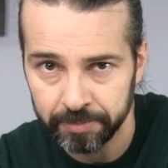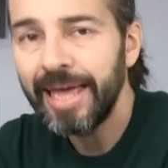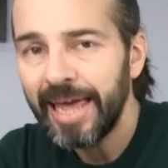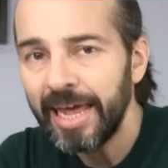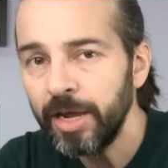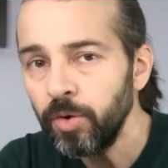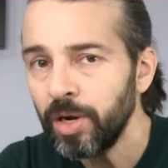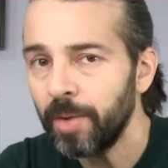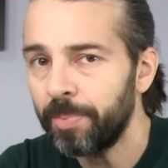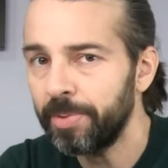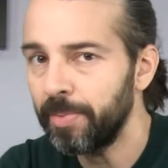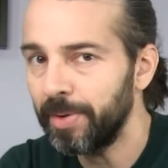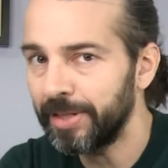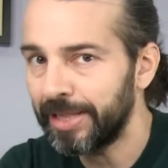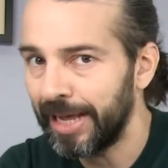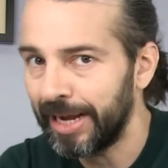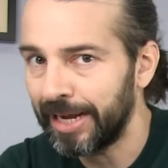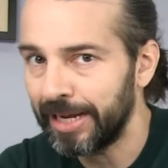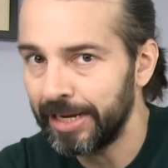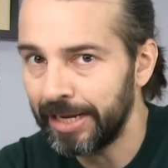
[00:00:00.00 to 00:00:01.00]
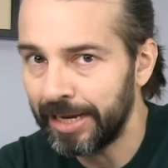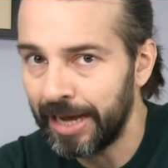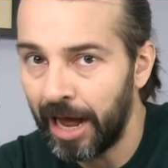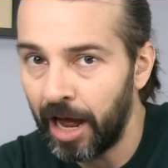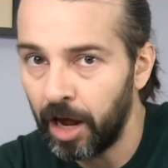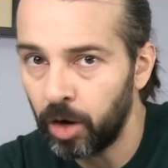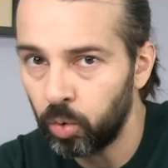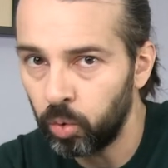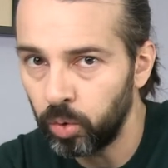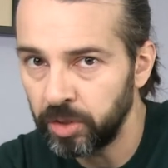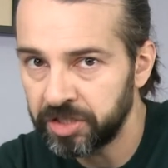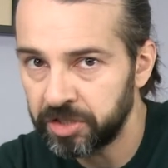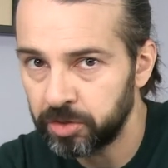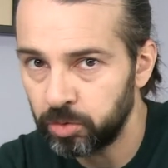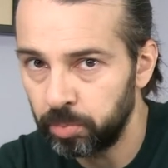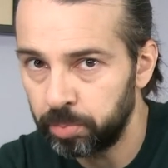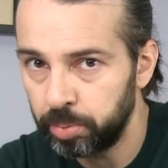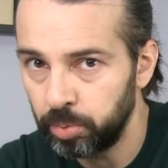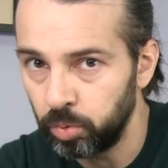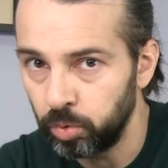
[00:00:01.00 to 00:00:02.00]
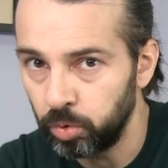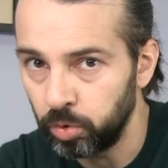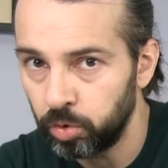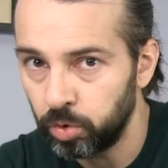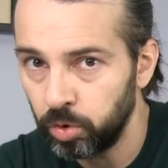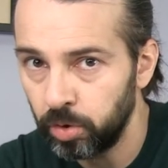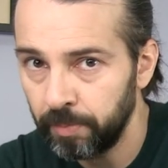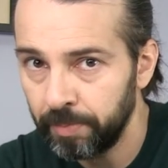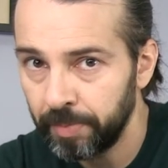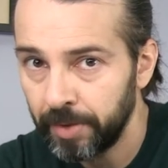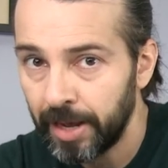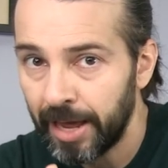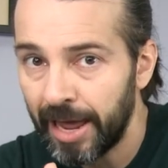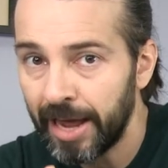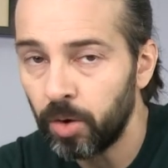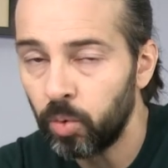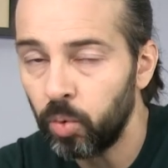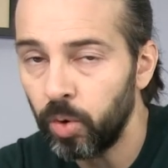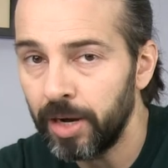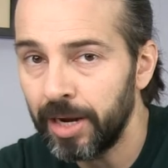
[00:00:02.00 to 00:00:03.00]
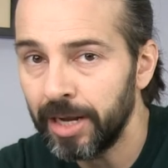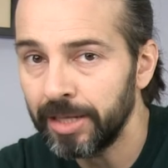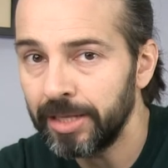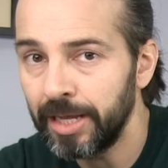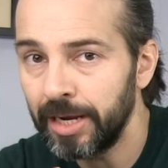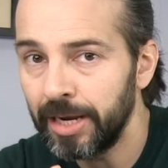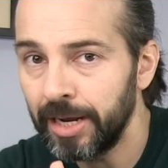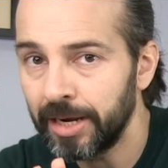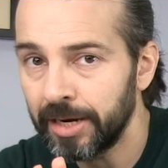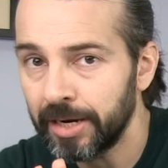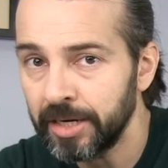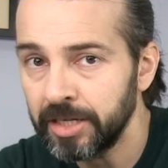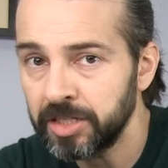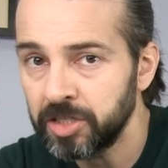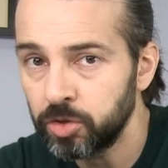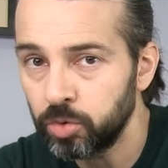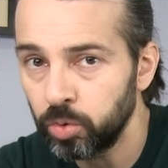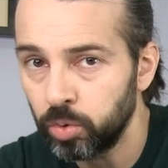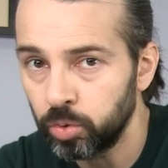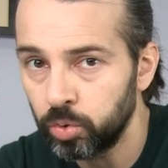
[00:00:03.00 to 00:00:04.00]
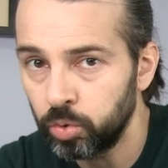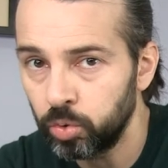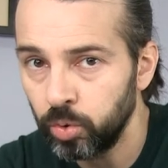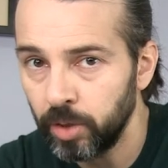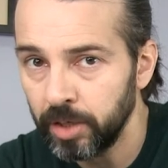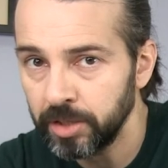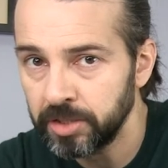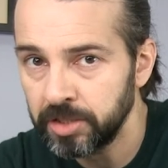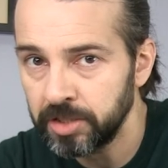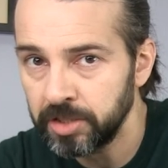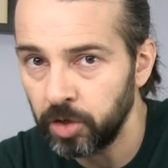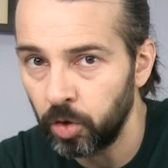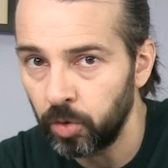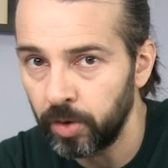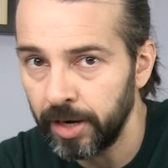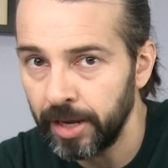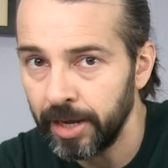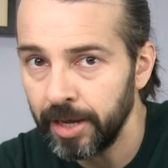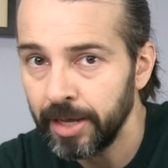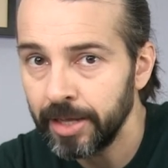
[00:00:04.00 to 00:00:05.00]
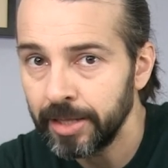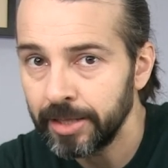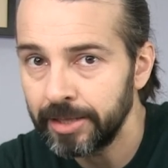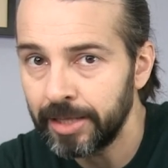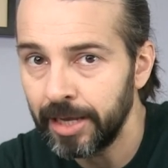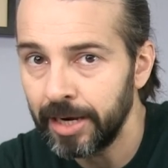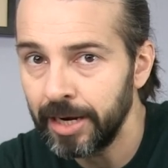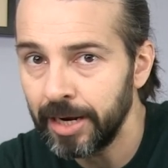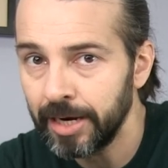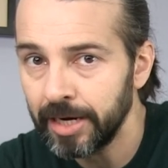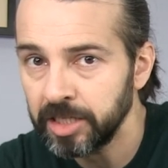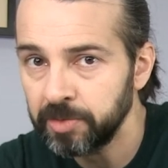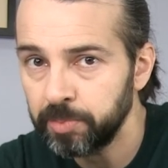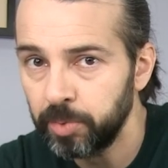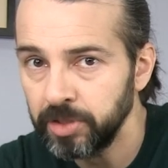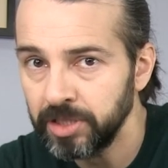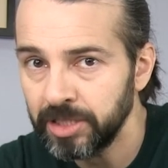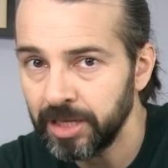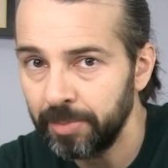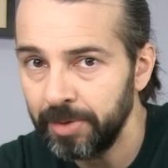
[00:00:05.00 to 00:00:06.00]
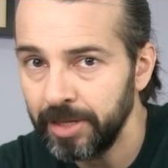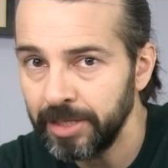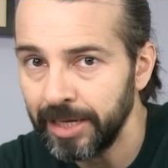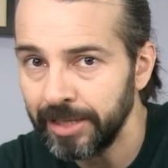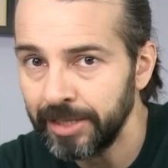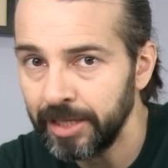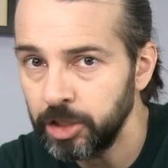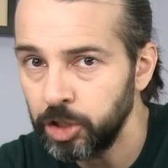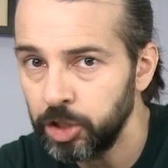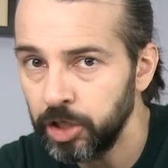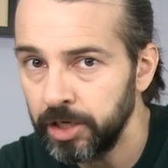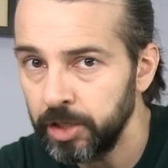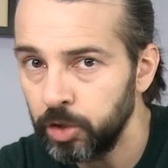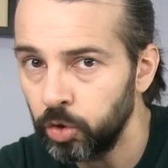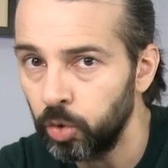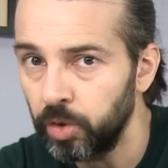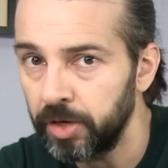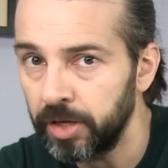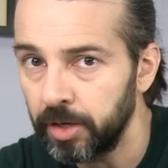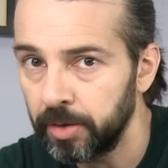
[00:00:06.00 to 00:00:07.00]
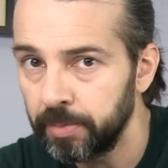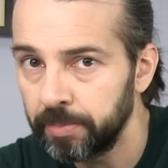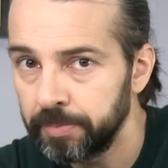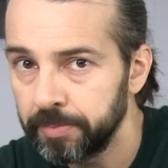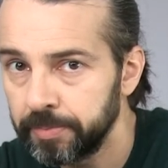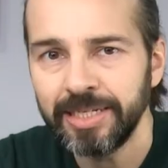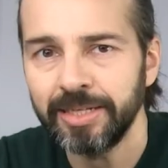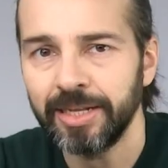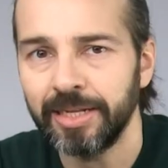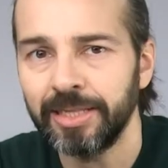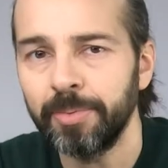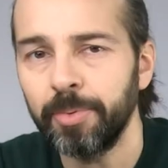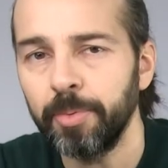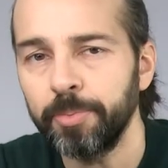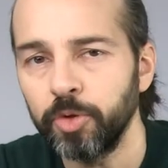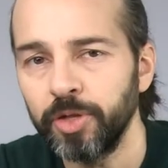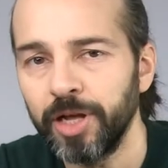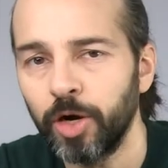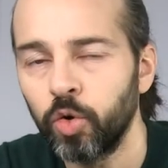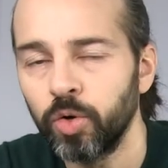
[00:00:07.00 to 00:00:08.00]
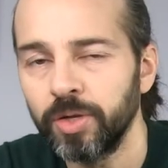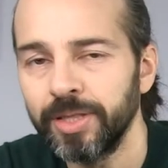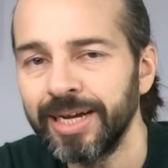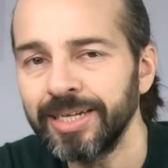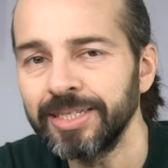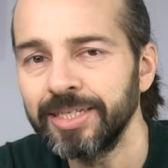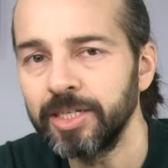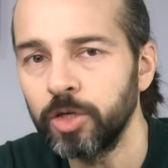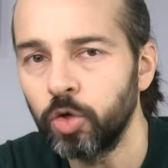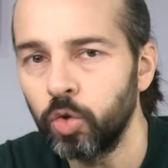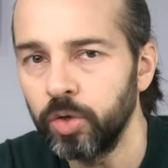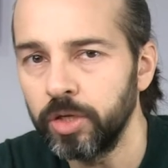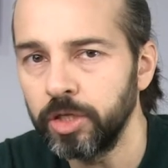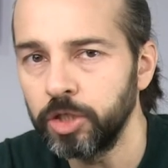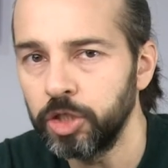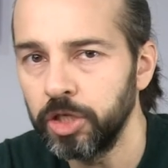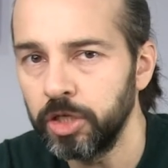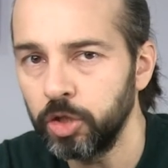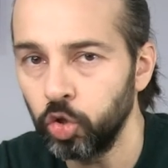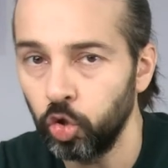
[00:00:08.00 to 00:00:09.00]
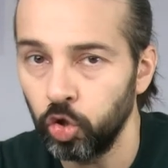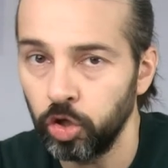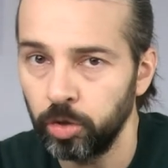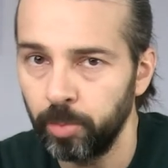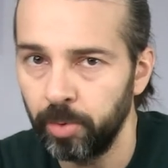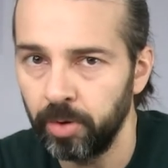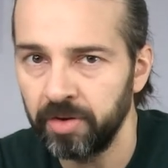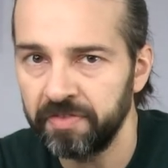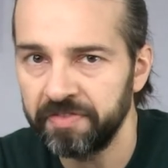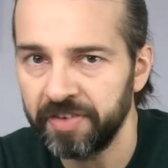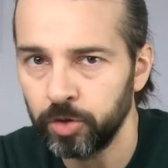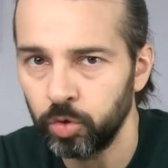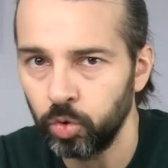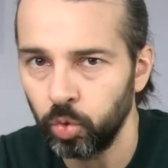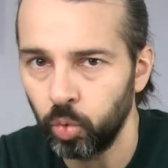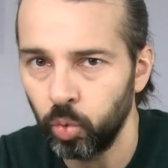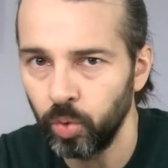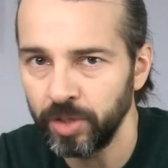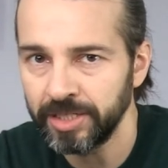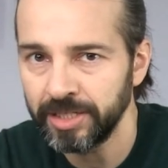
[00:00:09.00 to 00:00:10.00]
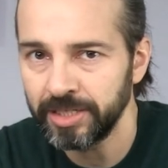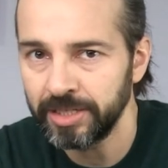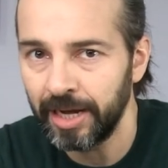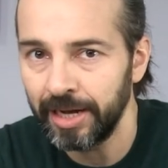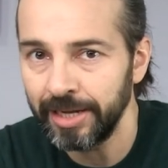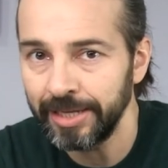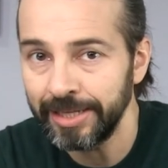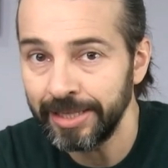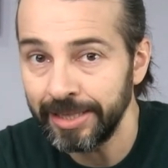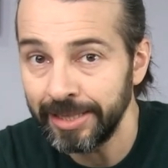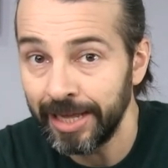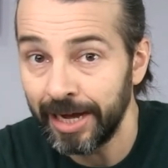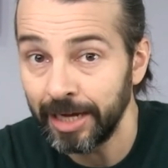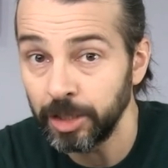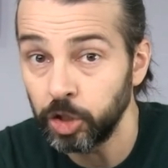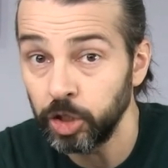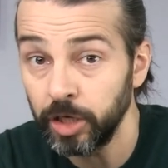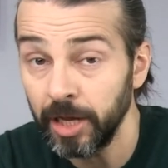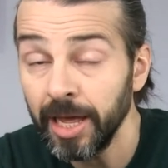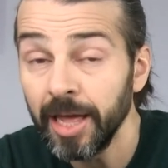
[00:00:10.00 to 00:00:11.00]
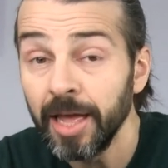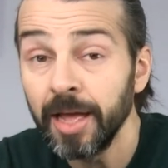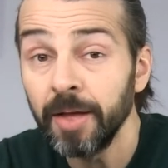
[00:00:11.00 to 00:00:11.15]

E una prima tecnica a questo punto è quella della ristrutturazione della responsabilità dei genitori. Si tratta proprio di accordarsi con i genitori, dopo aver fatto questa indagine,